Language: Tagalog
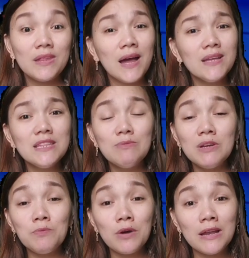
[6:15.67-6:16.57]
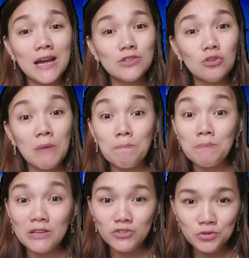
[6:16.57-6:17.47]
Saka hindi mo na po kailangan
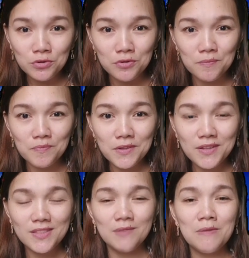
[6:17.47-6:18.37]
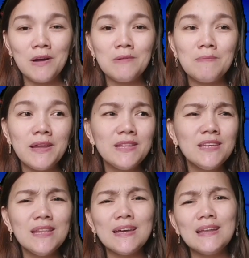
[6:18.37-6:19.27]
dumagpicture. Diba, mga kababayan,
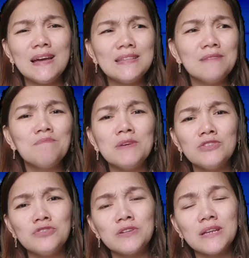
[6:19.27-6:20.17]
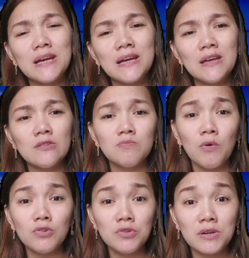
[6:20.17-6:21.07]
hindi na kailangan ng picture na
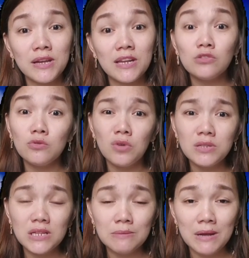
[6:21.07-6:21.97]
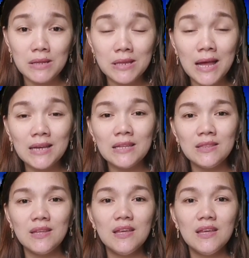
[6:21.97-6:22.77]
exposure na natulungan sa ng malasakit.